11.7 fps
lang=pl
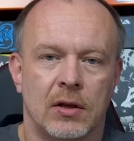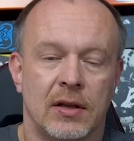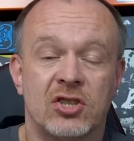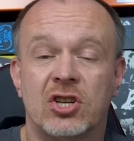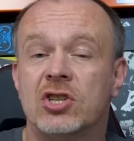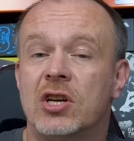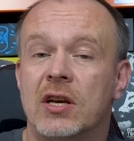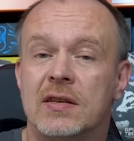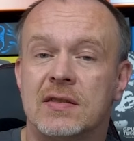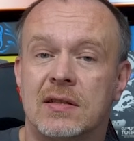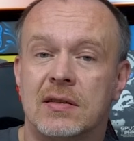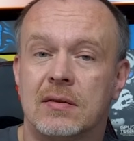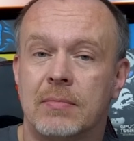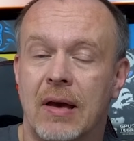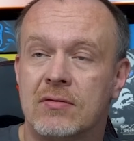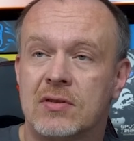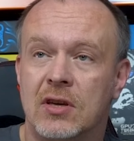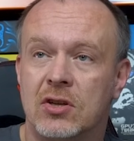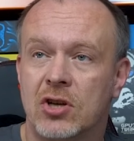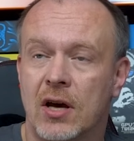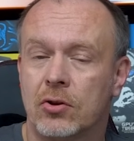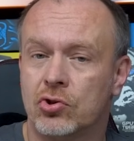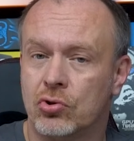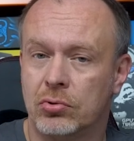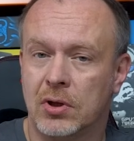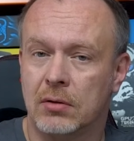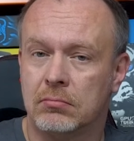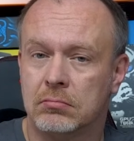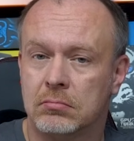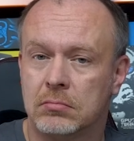Na szczęście jest męski, czarno-żółty.